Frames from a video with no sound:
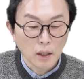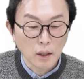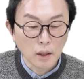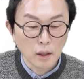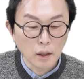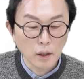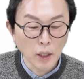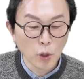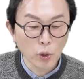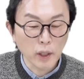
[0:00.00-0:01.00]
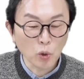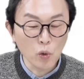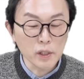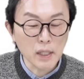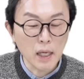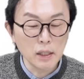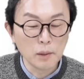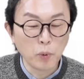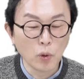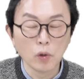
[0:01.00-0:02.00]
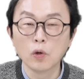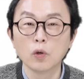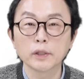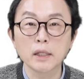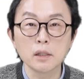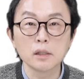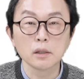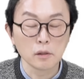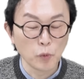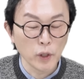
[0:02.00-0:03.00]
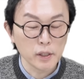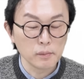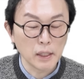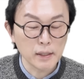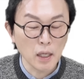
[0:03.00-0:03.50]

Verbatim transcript: 어, 예, 이렇게 통장을 보, 어, 사진을 찍어서 보냈습니다.